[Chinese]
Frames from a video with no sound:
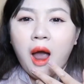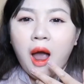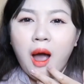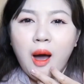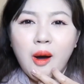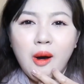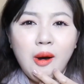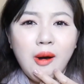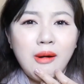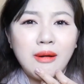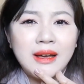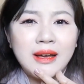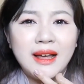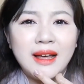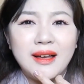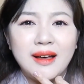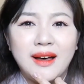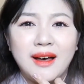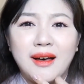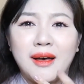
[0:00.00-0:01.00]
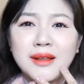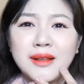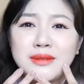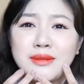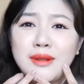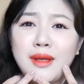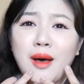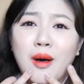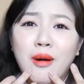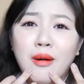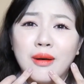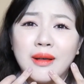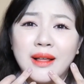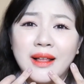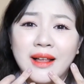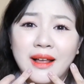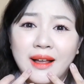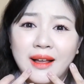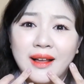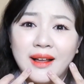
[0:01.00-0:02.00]
好好看啊，真的好好
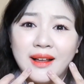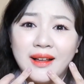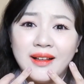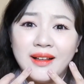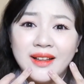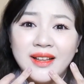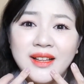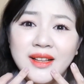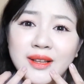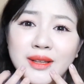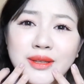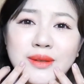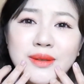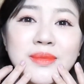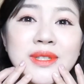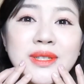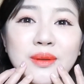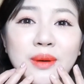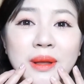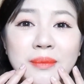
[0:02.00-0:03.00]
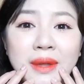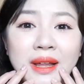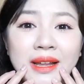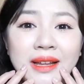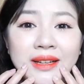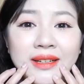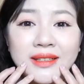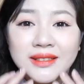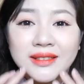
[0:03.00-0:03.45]
看啊！你们喜欢吗？